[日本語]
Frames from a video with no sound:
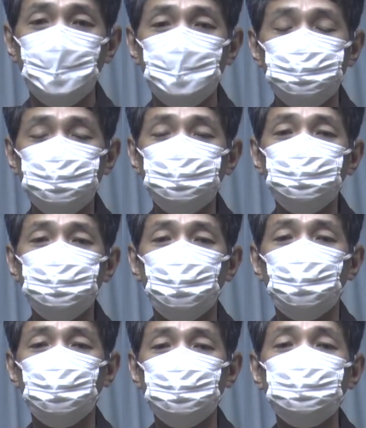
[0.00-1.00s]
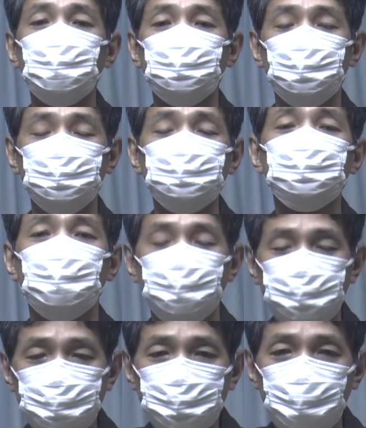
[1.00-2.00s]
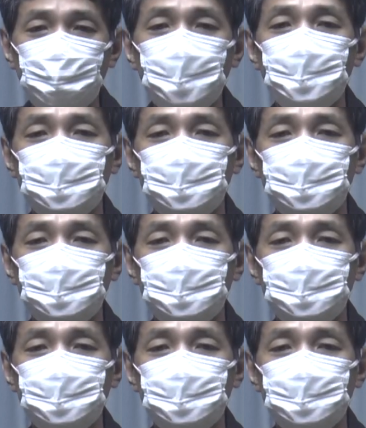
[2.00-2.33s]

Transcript: 普通の意味でも言うじゃないですか